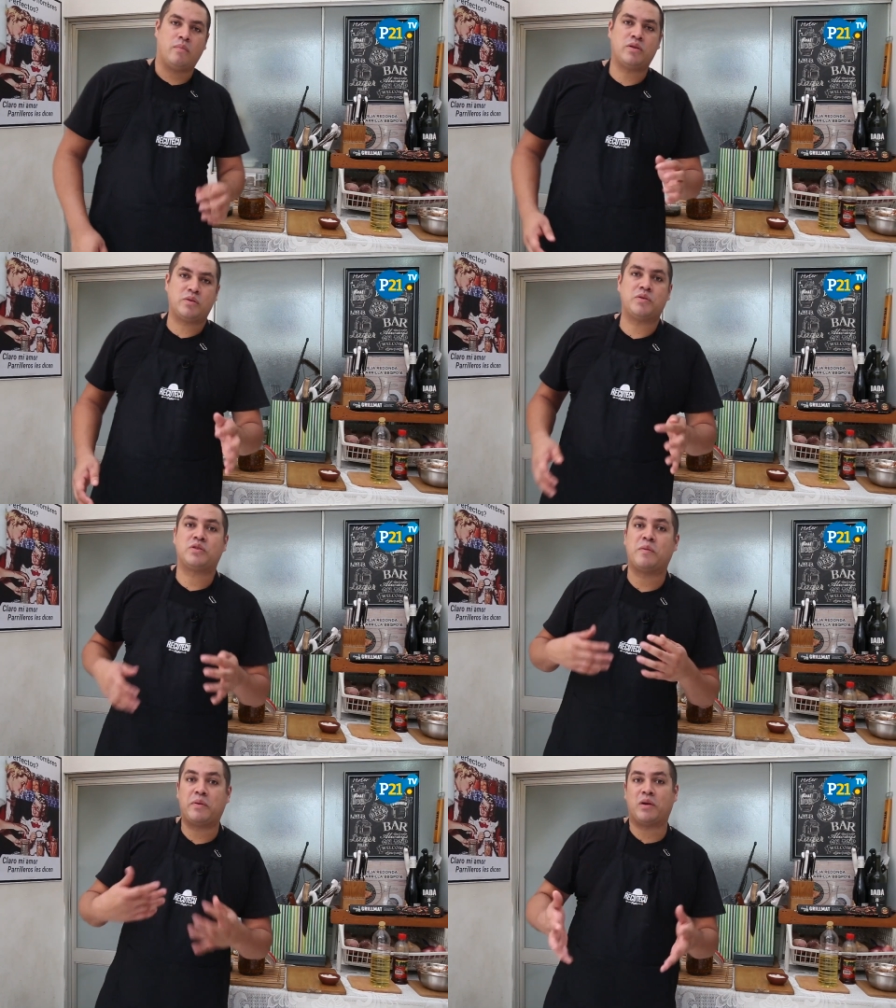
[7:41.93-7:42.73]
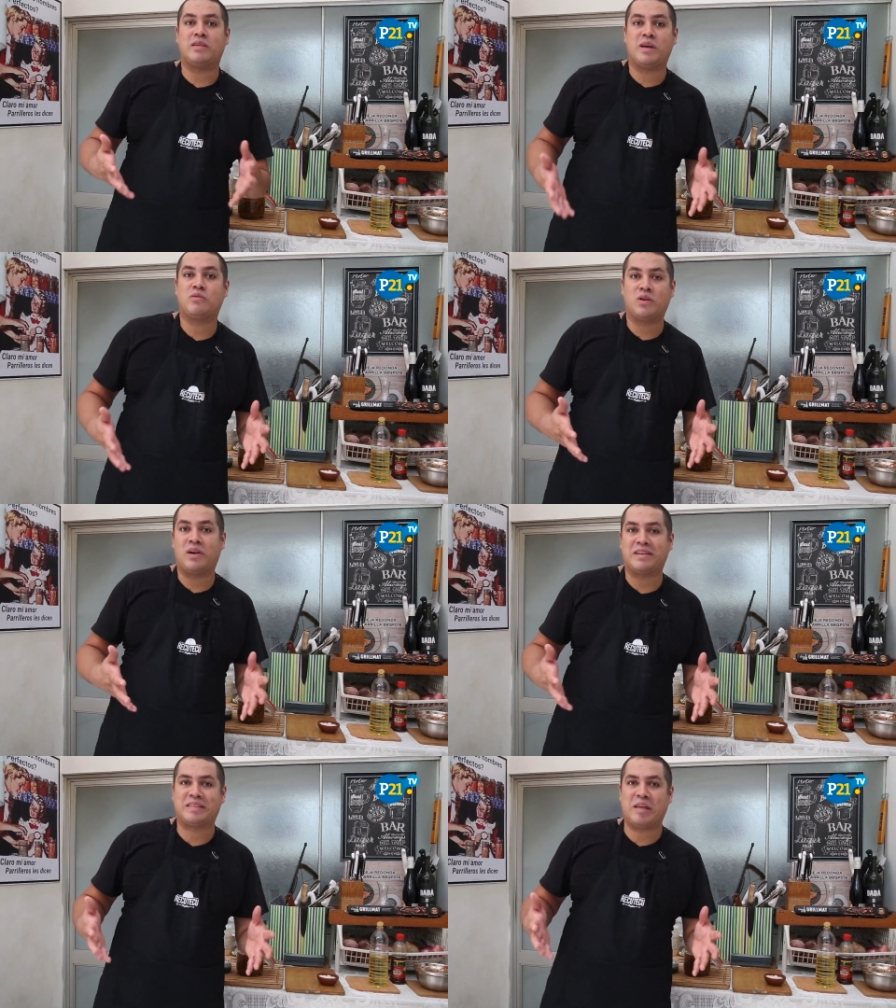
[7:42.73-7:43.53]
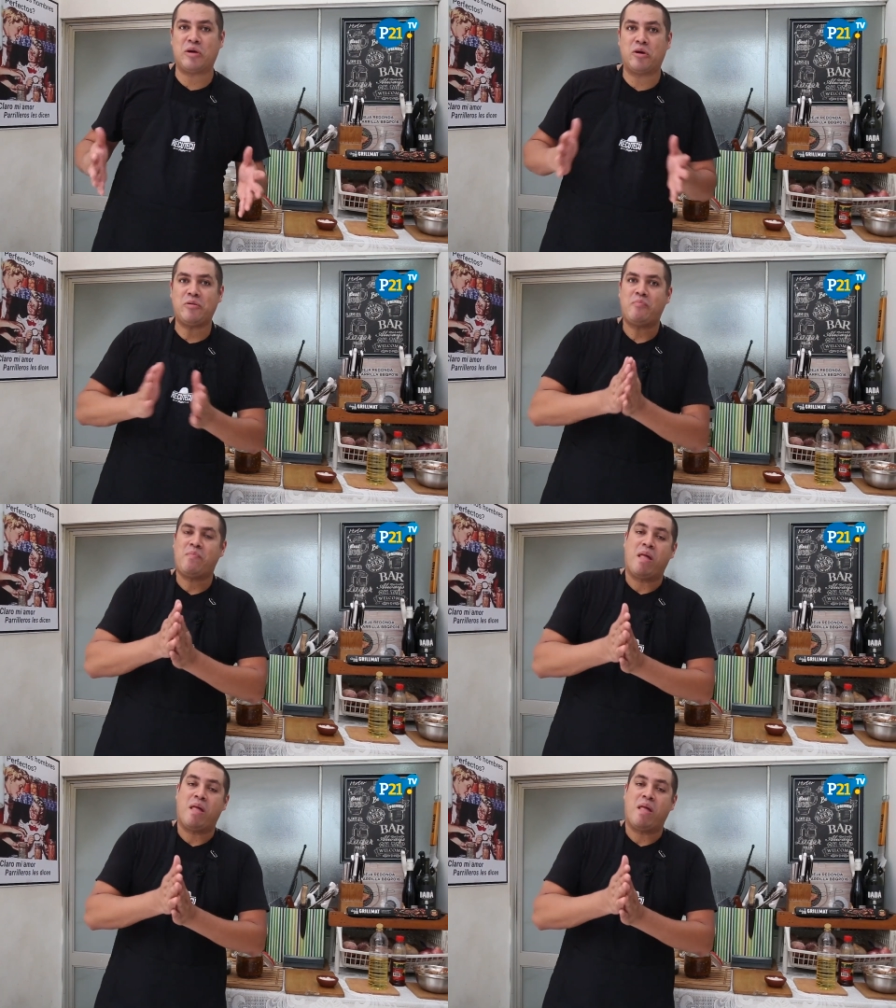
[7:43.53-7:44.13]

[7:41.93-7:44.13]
Bueno, sobrinos, espero que les haya gustado la receta de hoy.